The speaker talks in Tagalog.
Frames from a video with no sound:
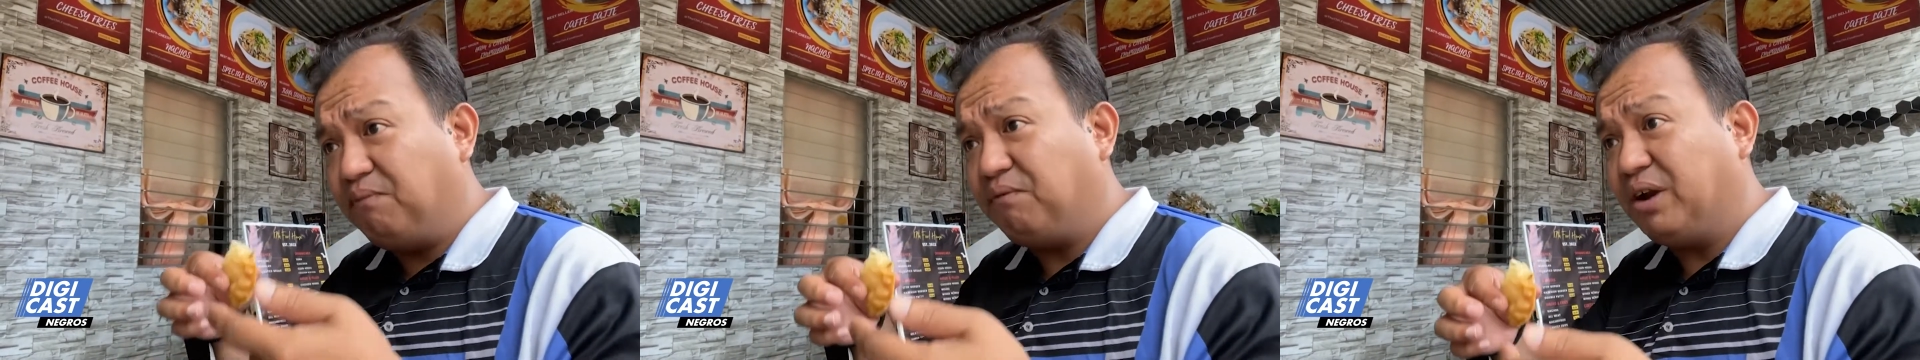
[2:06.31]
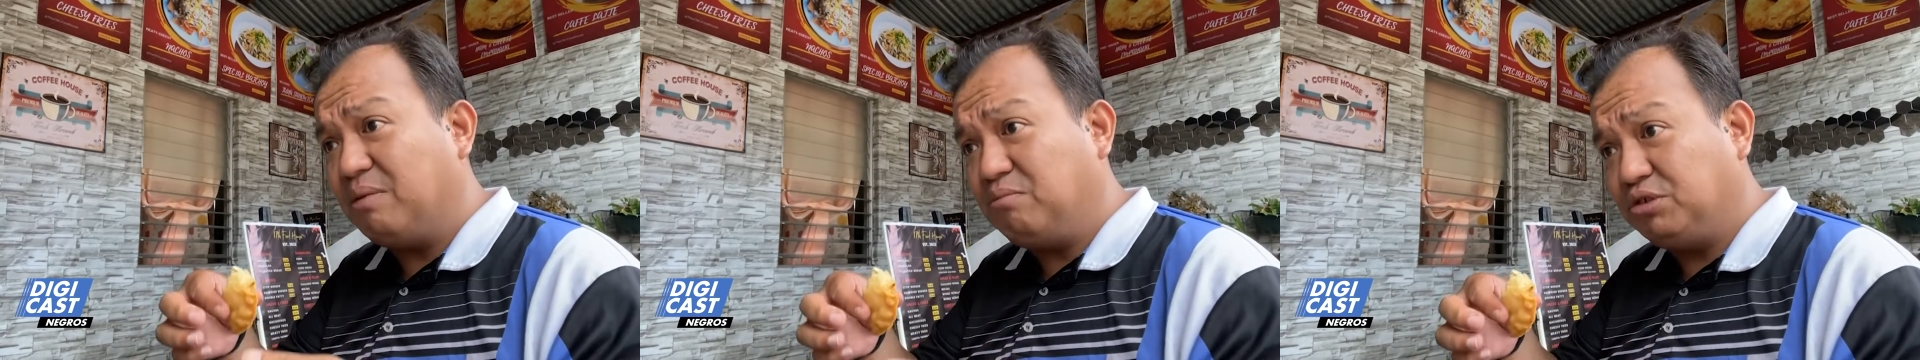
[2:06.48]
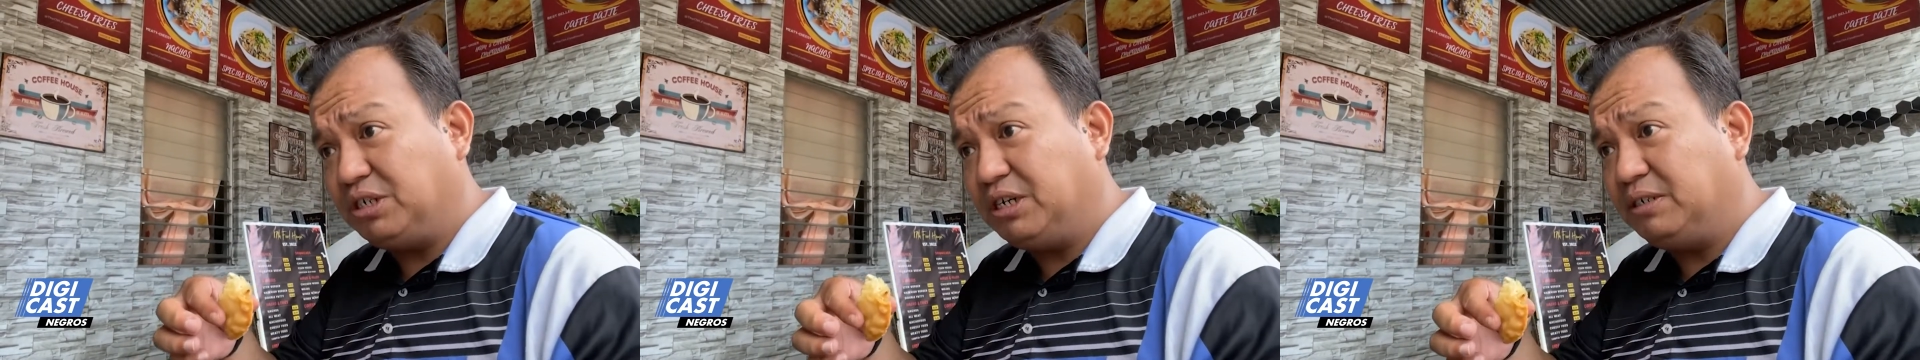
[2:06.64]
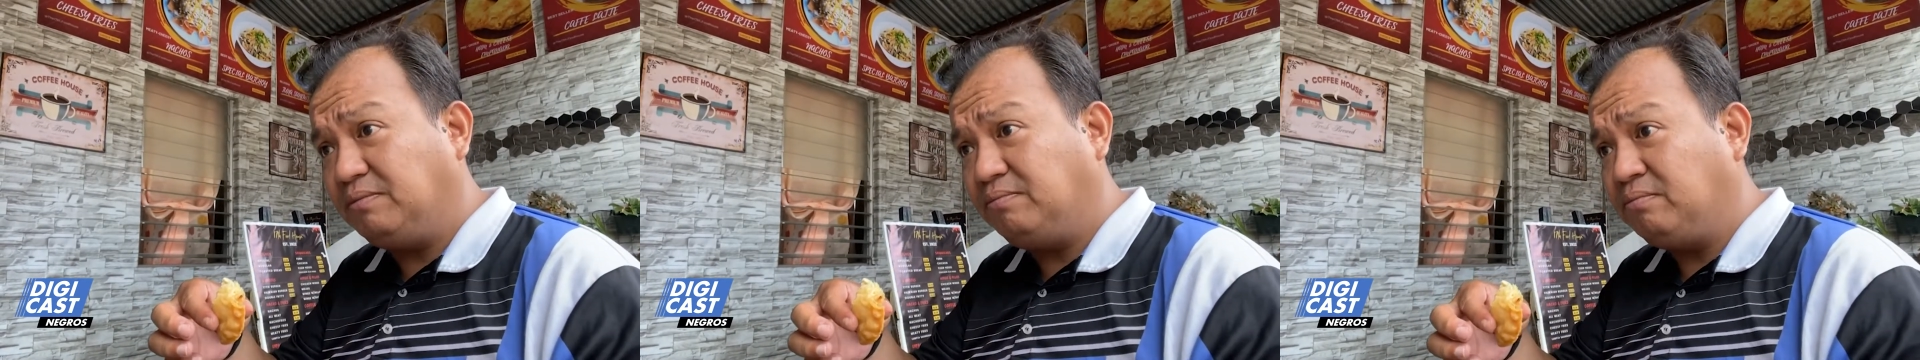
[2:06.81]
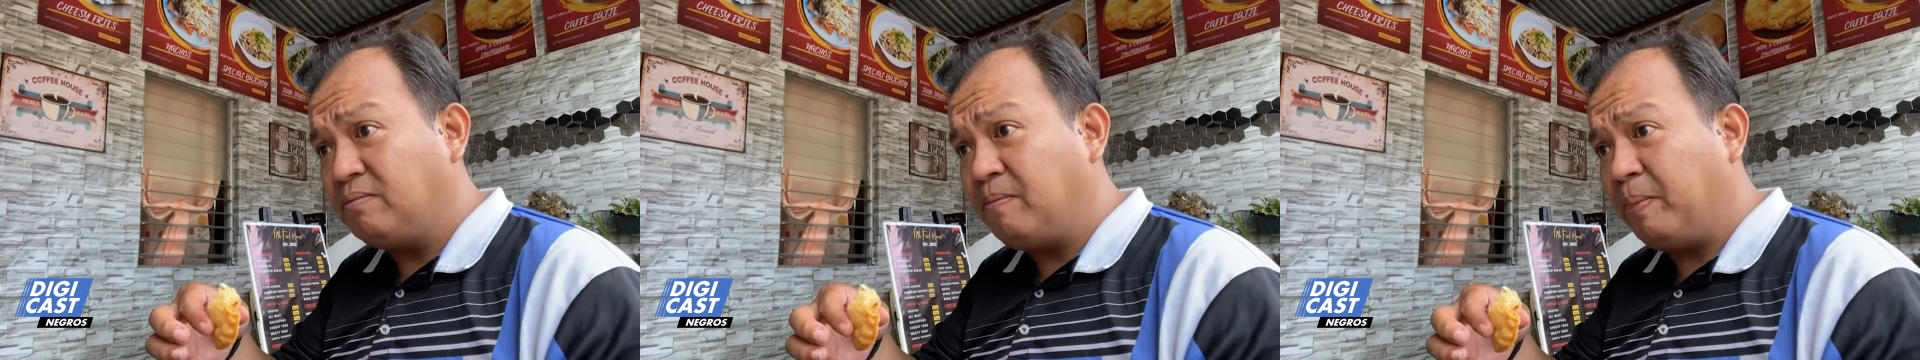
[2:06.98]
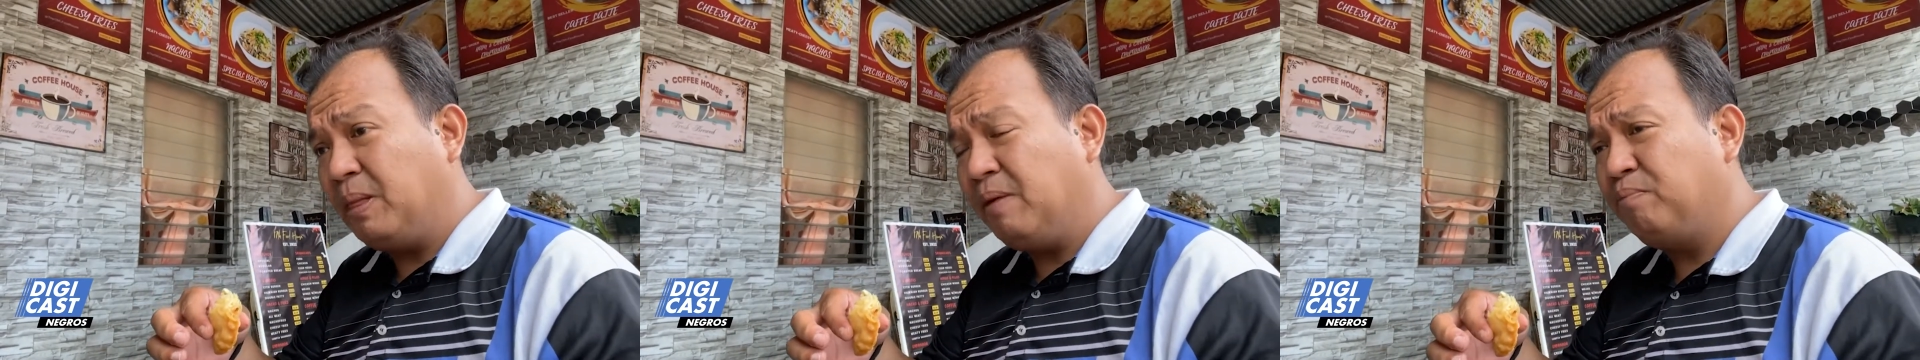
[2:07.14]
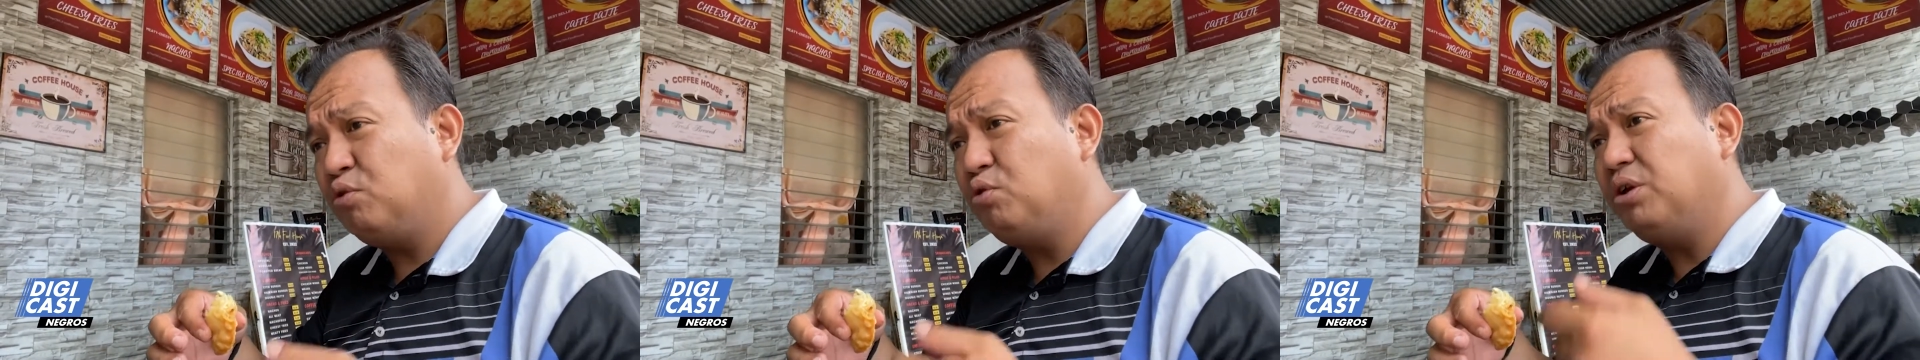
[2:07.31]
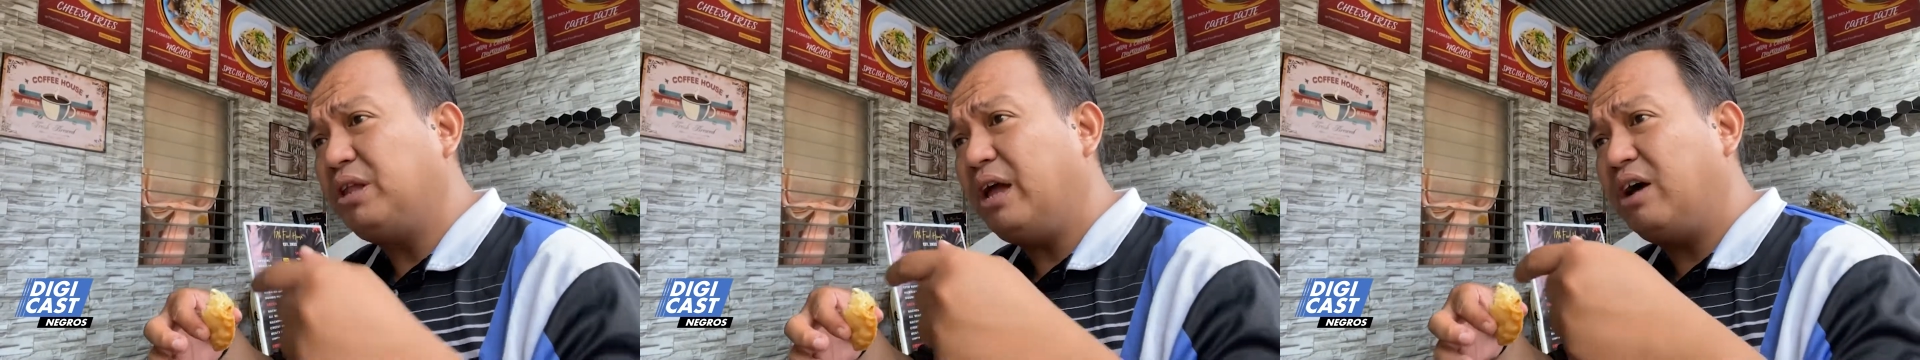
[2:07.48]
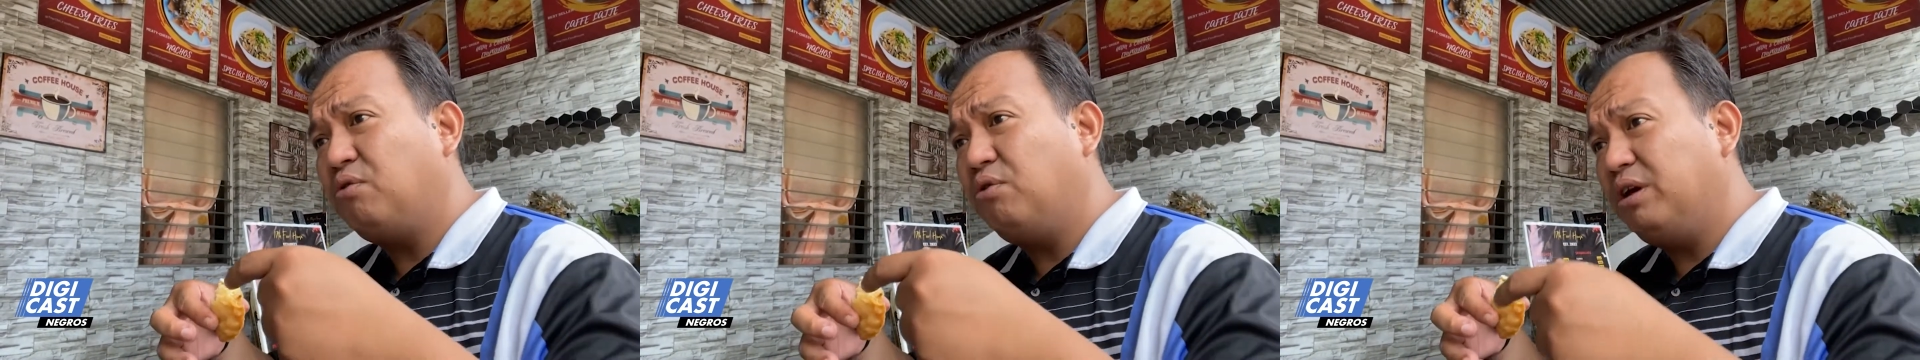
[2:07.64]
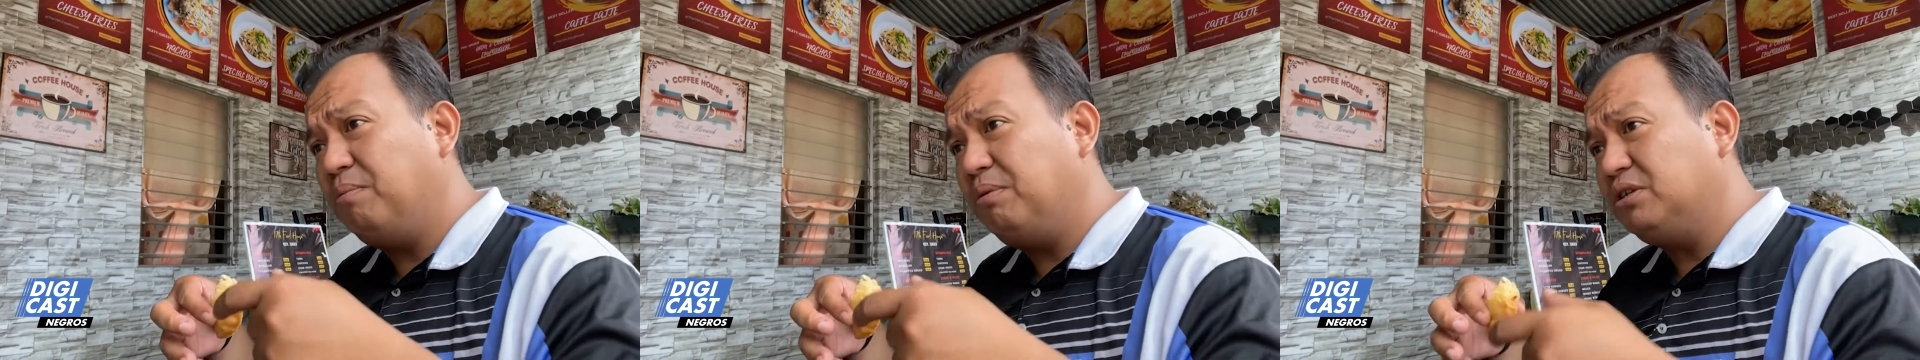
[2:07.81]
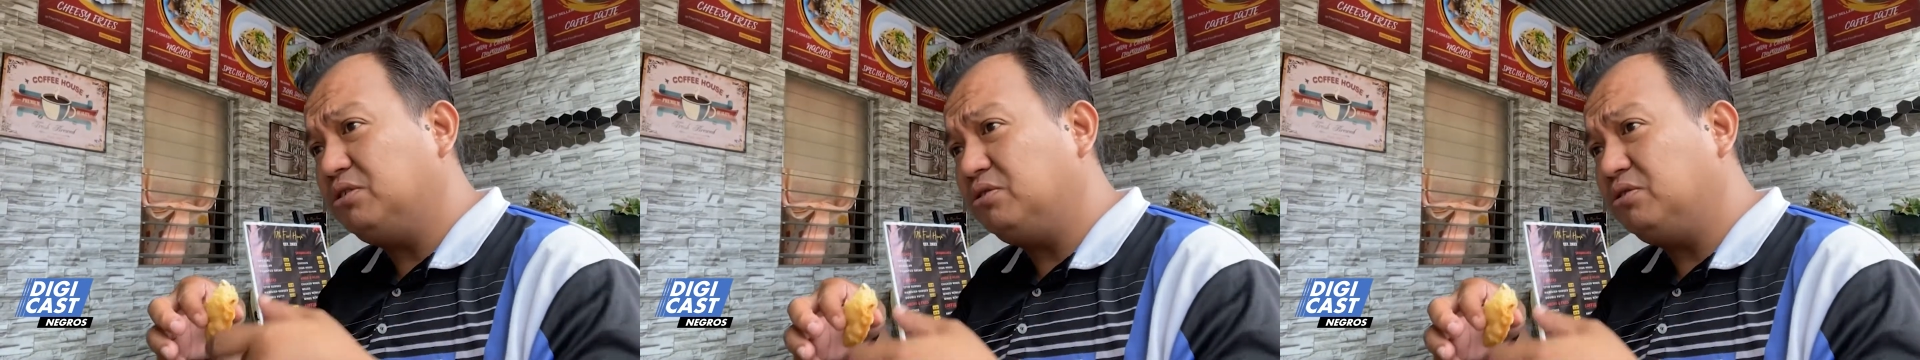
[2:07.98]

fry mo siya doon tago. every